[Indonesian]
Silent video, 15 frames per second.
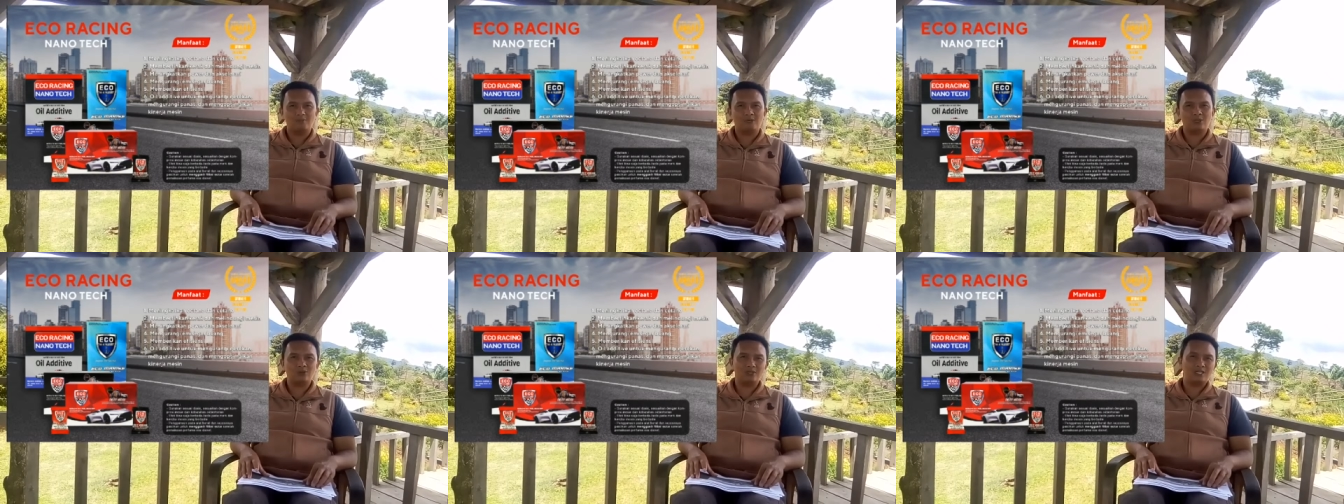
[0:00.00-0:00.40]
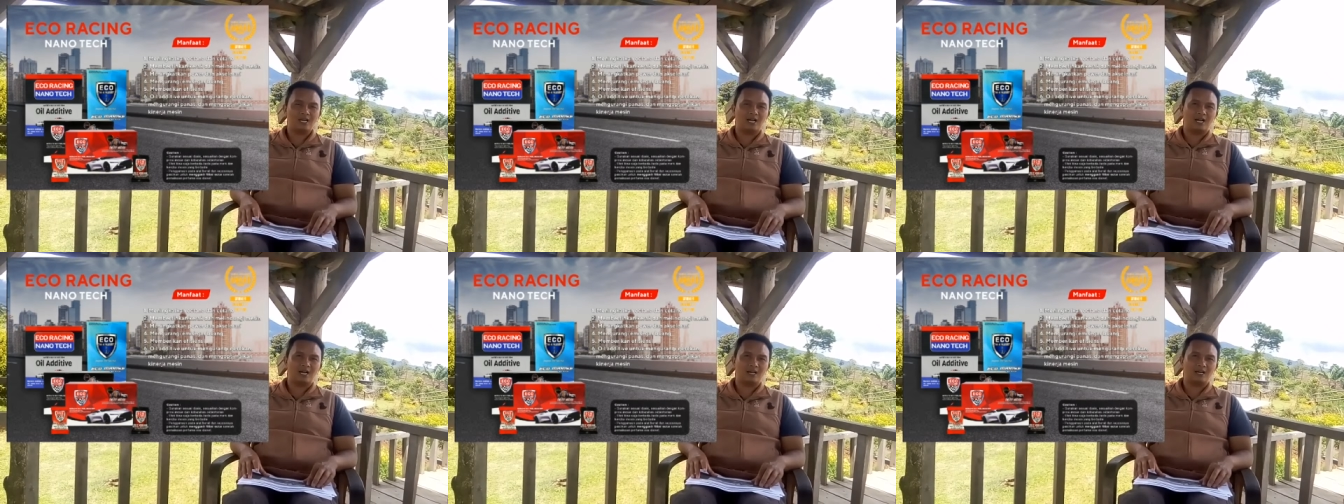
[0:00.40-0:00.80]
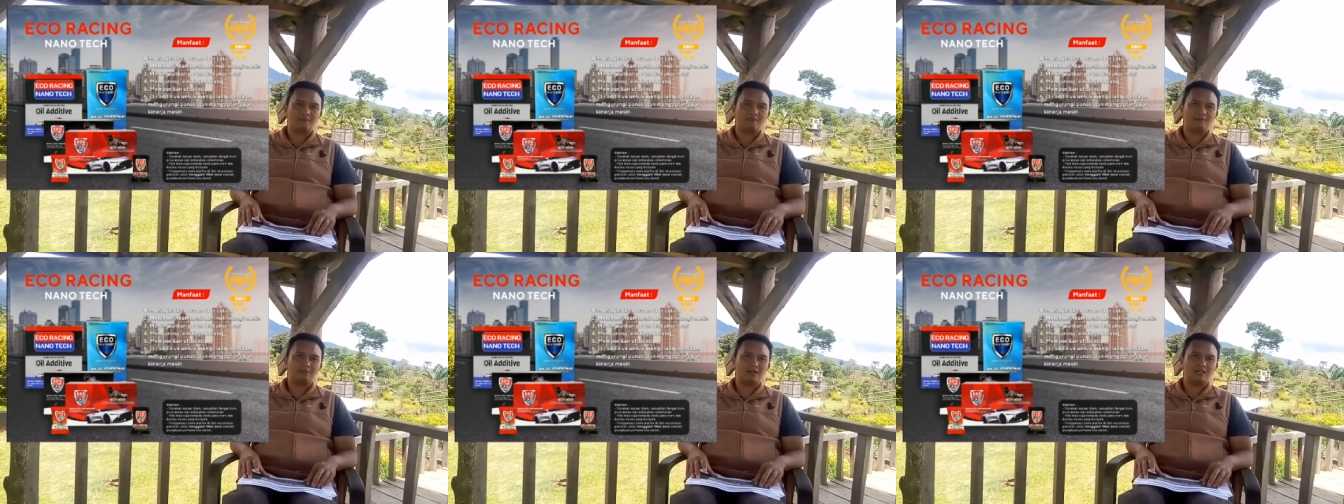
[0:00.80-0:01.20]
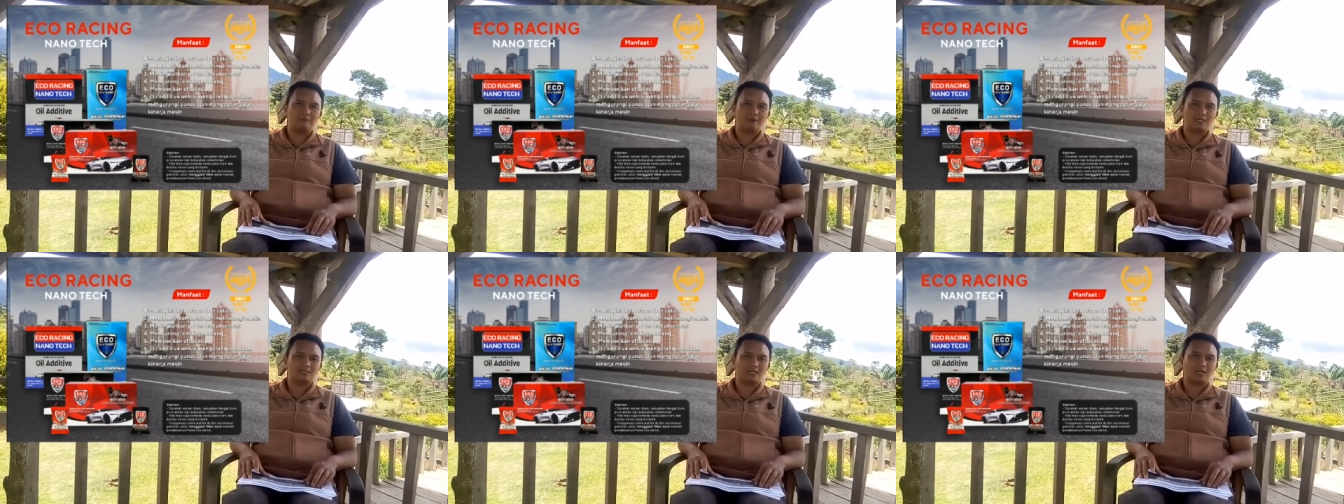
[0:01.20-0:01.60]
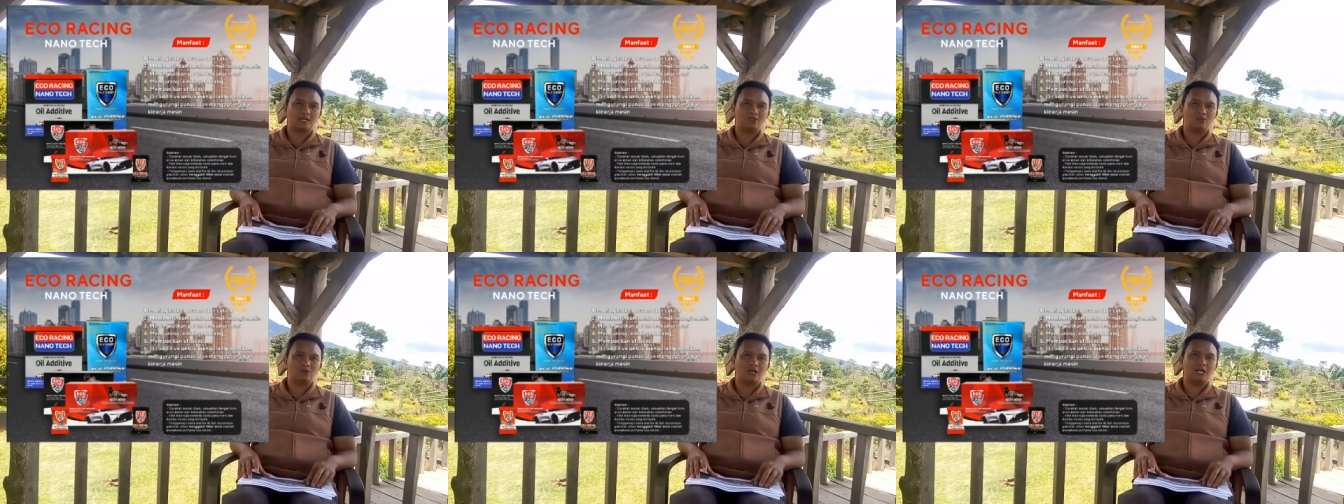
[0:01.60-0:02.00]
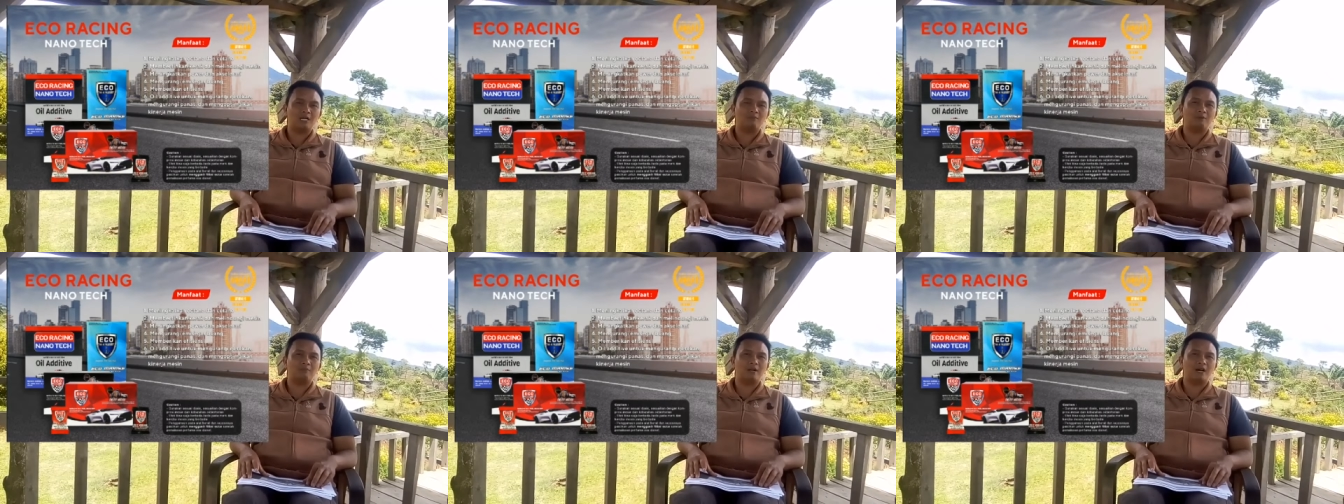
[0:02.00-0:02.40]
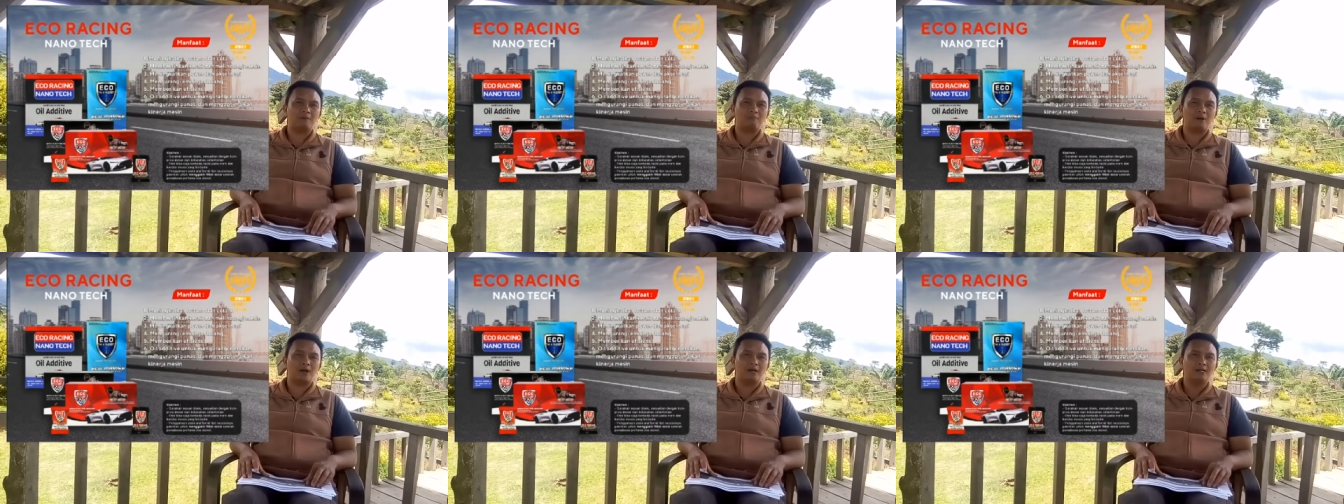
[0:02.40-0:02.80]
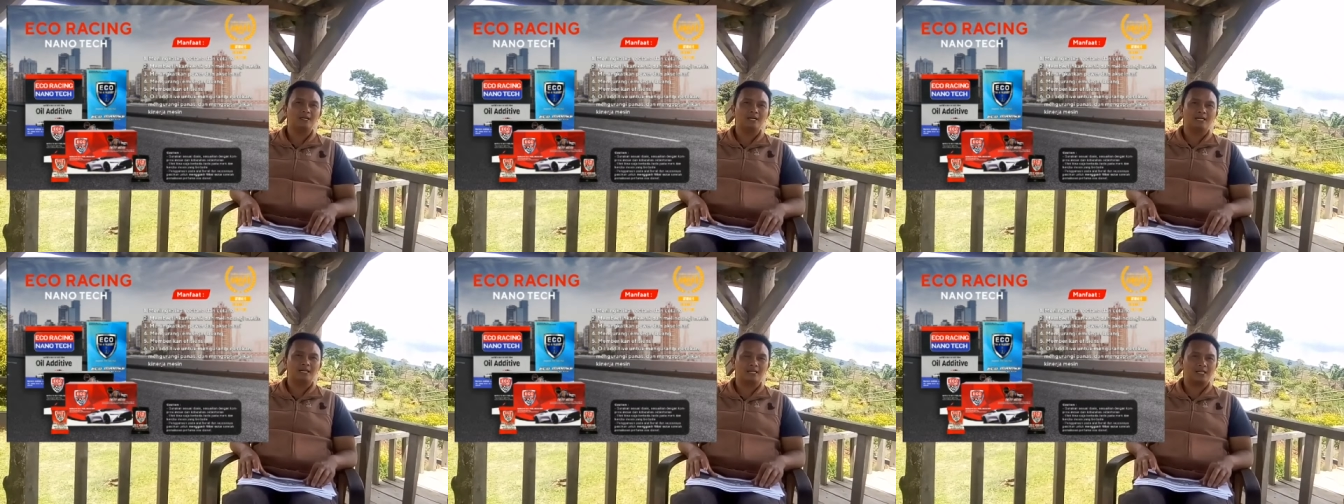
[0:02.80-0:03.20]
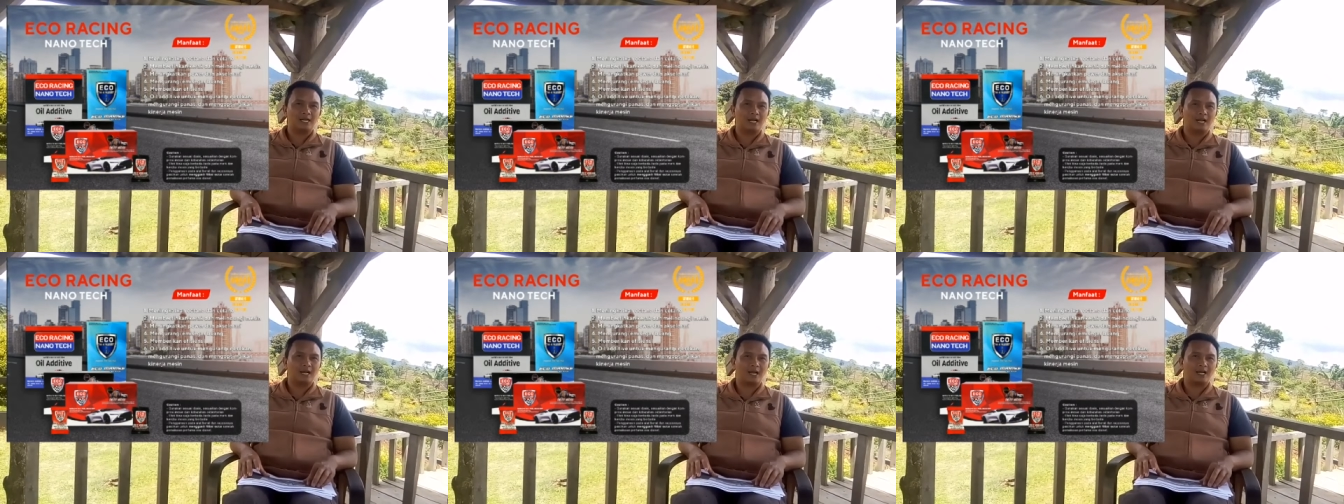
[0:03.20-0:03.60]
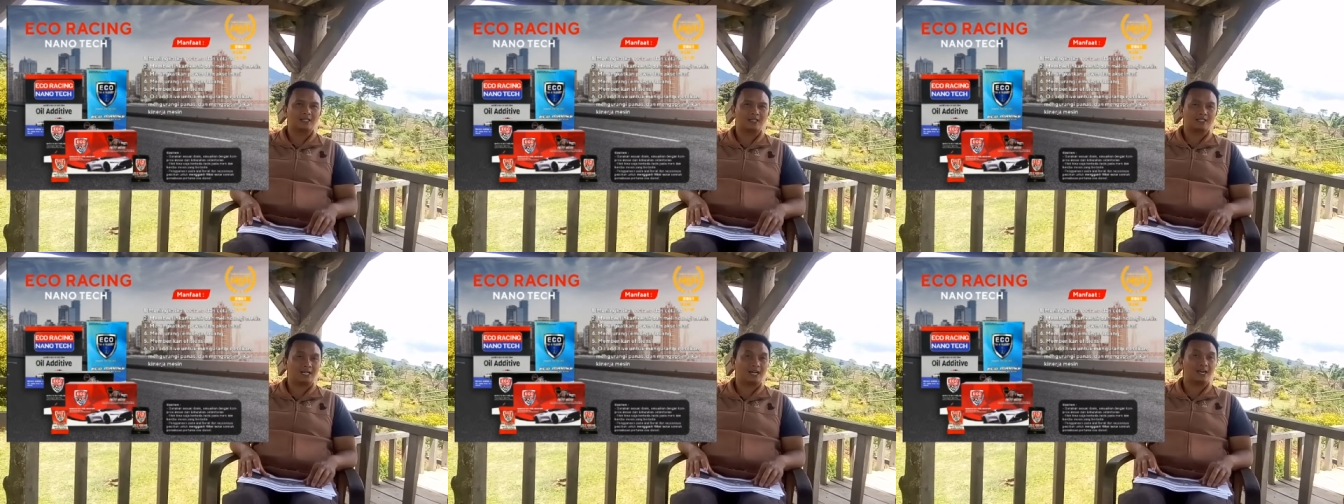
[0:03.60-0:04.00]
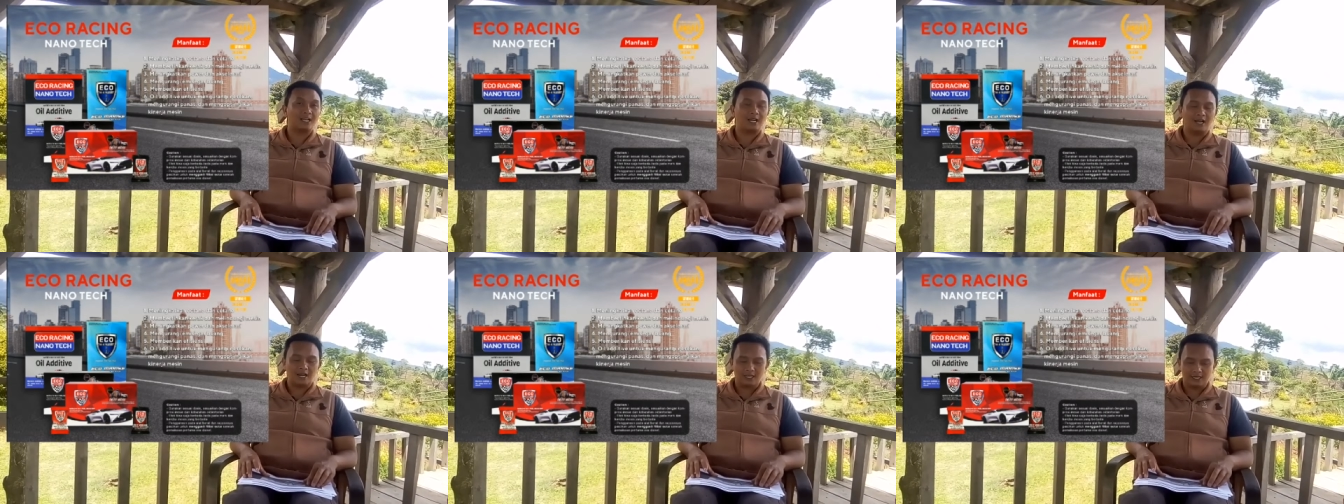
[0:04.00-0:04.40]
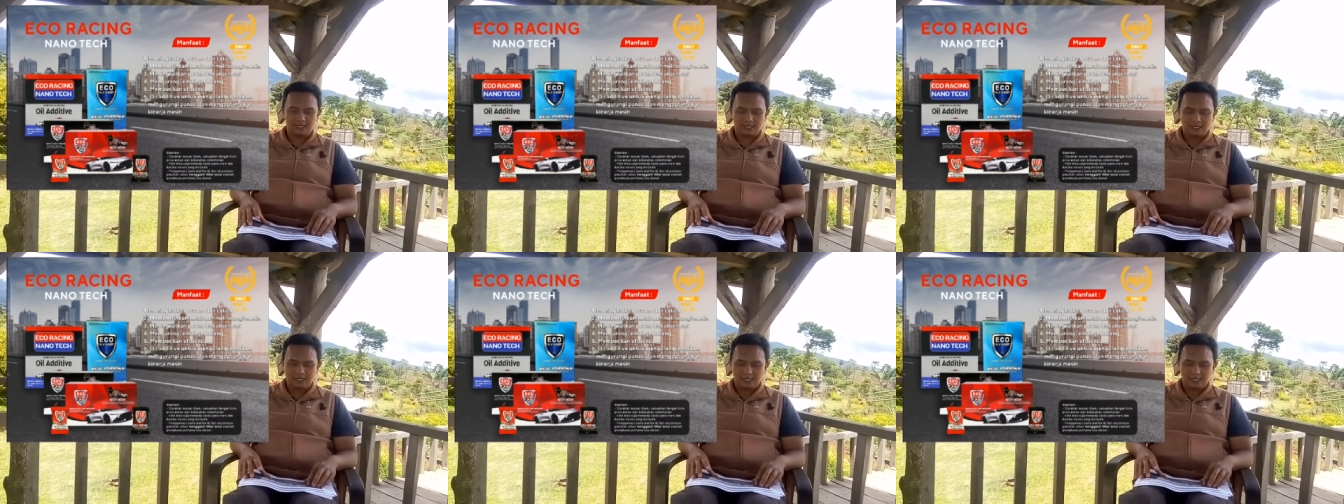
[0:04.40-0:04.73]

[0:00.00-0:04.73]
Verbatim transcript: mendunia karena memang dipasarkan juga di beberapa negara tetangga yang lain.